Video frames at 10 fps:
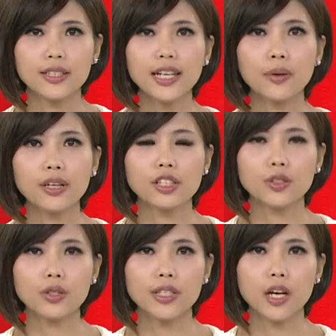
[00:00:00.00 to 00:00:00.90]
嘉义化持
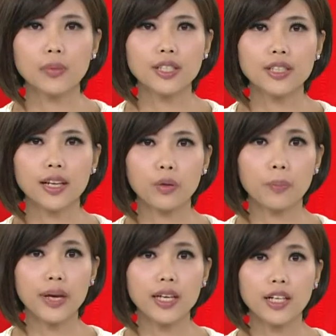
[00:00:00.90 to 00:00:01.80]
续遭民进党立
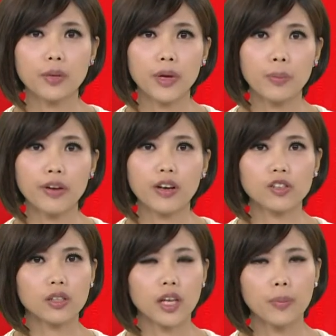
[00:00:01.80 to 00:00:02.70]
委杯葛，没有办法
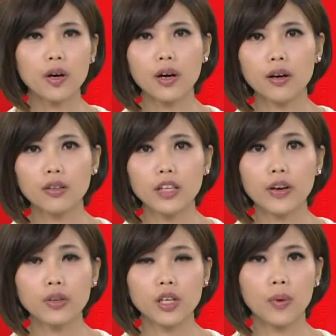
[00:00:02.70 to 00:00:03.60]
上台报告。立
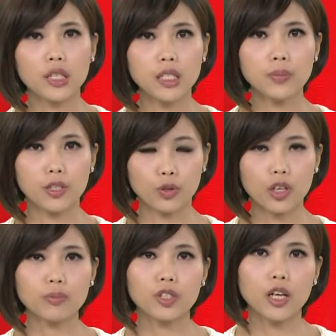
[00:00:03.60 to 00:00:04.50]
法院长王金平
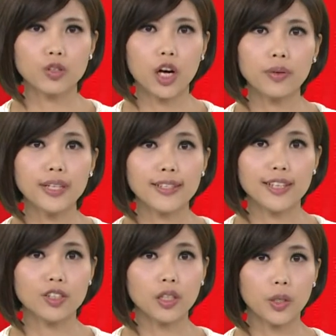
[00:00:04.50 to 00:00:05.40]
说，只要朝野
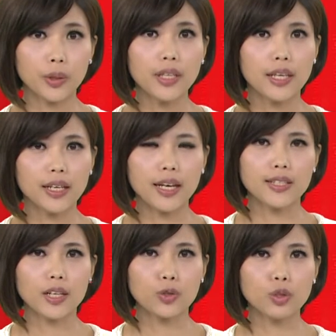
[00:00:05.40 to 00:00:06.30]
协商同意，也可以
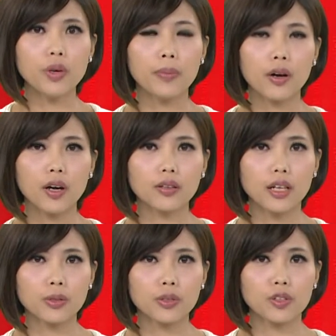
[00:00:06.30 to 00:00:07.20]
将书面报告
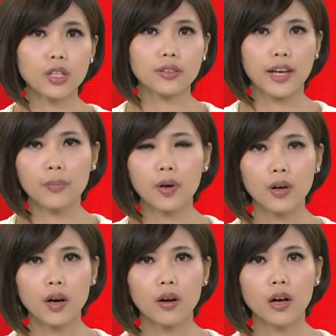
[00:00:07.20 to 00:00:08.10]
当作上台报
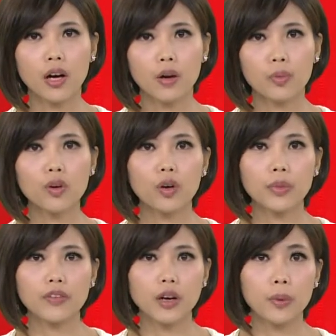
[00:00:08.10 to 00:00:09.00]
告。不过国
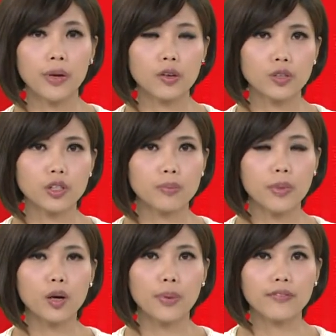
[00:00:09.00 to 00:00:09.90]
民党方面表示
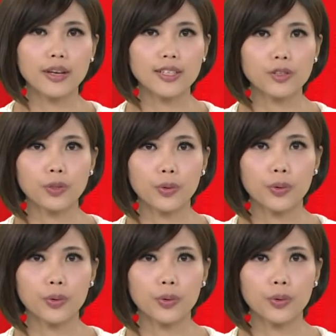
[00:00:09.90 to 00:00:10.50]
没有办法接受。